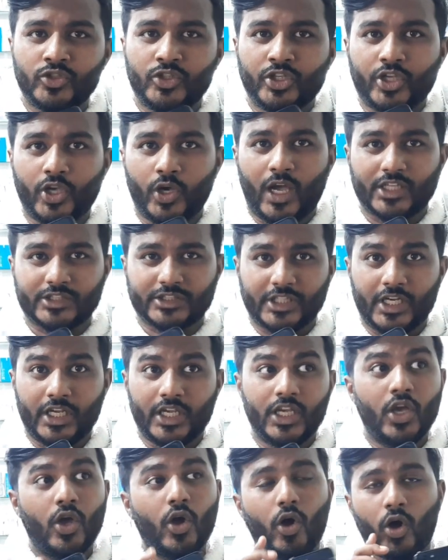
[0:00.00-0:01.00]
যদি কেউ আসে
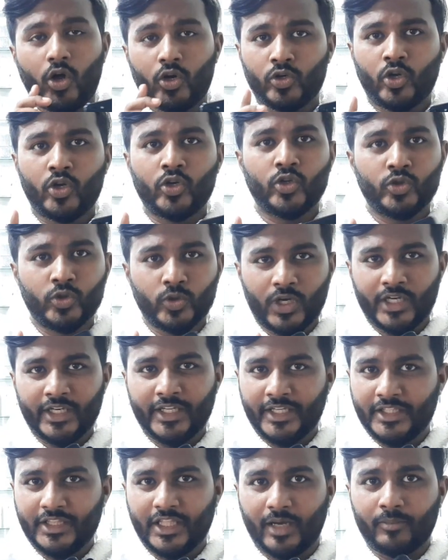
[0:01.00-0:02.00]
অন্য অন্য দোকানে
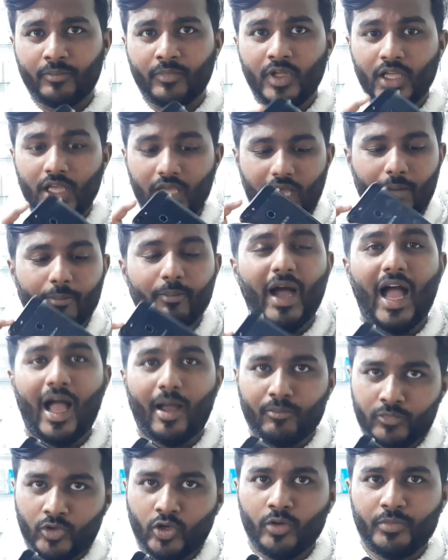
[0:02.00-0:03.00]
এই দাম বা
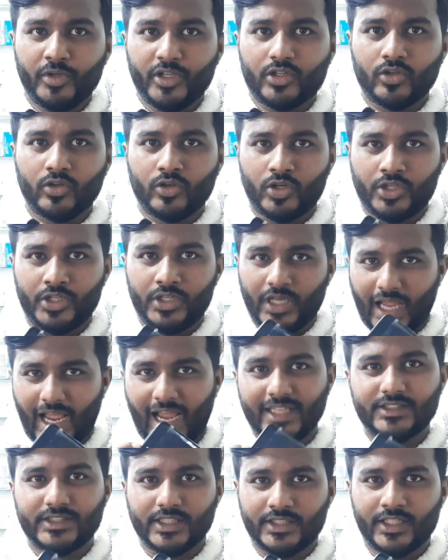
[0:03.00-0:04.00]
আমরাও বিক্রি করি
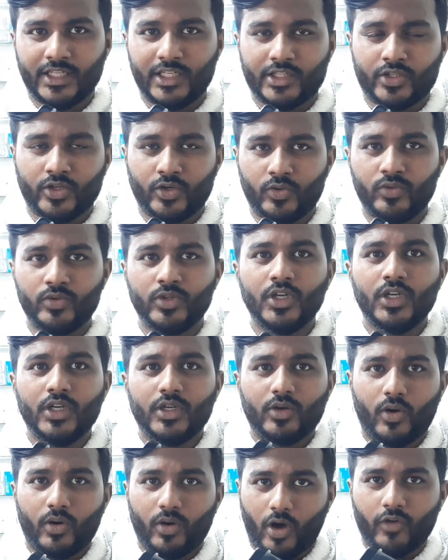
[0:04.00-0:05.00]
আইসা নিলে কেউ
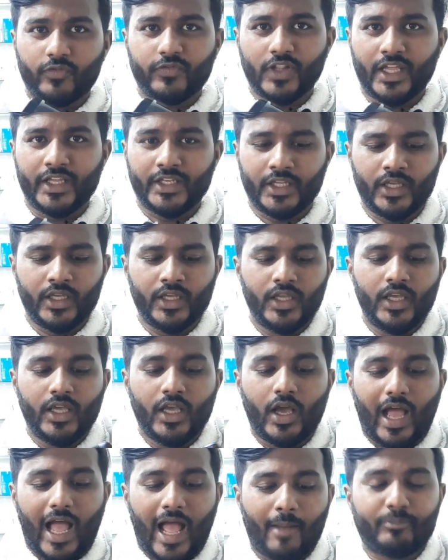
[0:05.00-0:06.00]
অফলাইনে
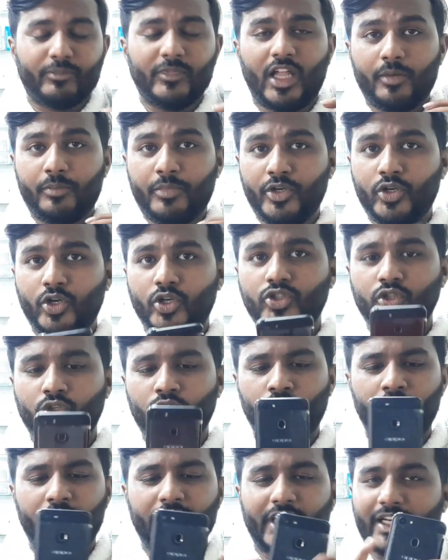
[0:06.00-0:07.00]
আপনার ভিডিওর
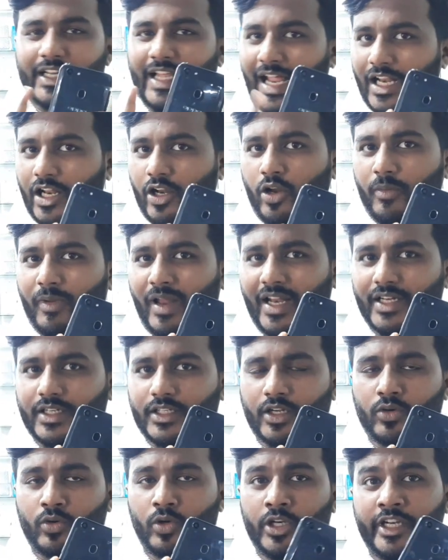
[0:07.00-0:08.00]
জন্য এটার কালার হবে
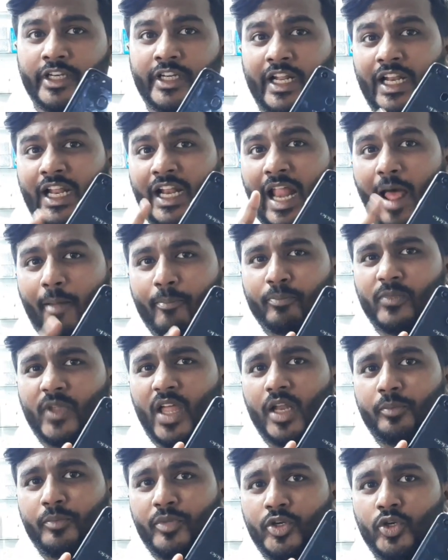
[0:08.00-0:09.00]
আরেকটা গোল্ডেন কালার
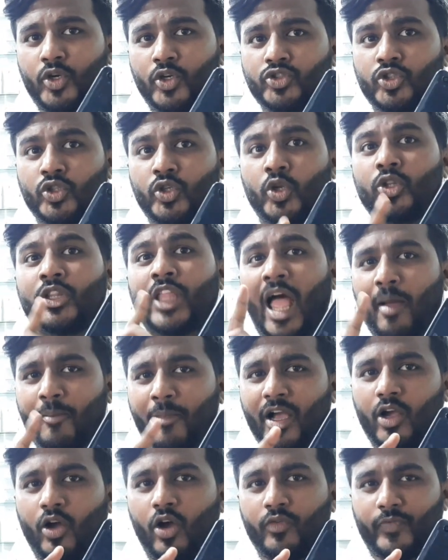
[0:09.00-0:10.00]
আপনার ভিডিওর জন্য
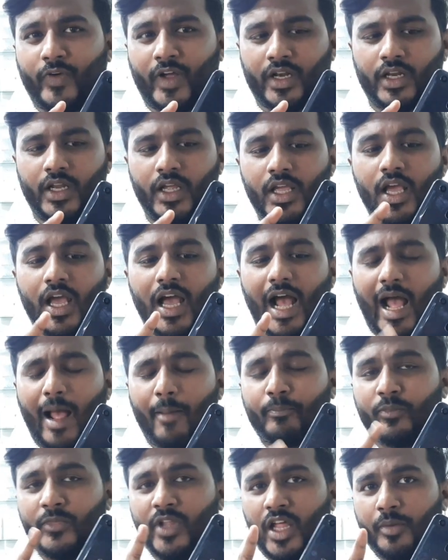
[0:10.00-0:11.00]
ধামাকা অফার
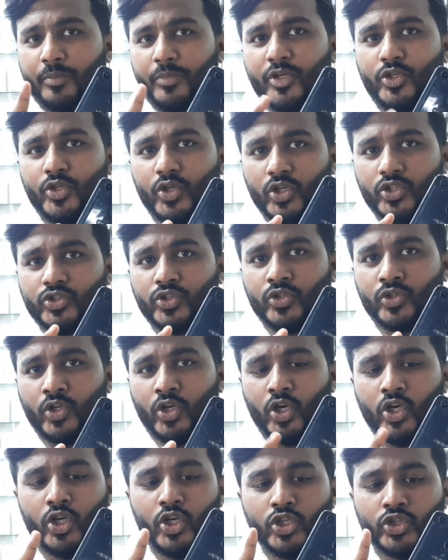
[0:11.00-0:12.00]
আপনার ভিডিওর জন্য
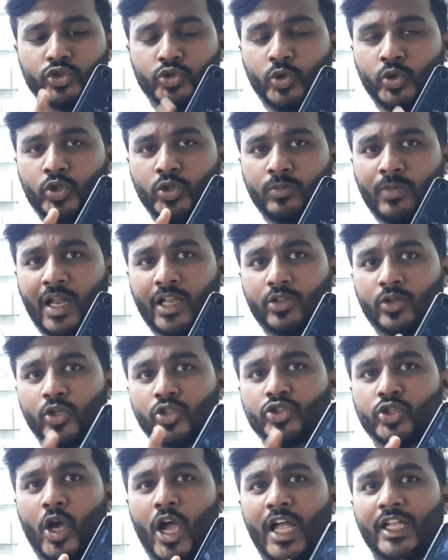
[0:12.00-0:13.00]
শুধুমাত্র
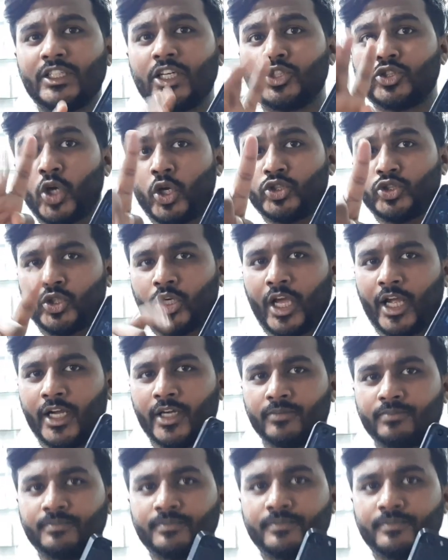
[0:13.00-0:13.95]
ছয় হাজার ছয়শো টাকা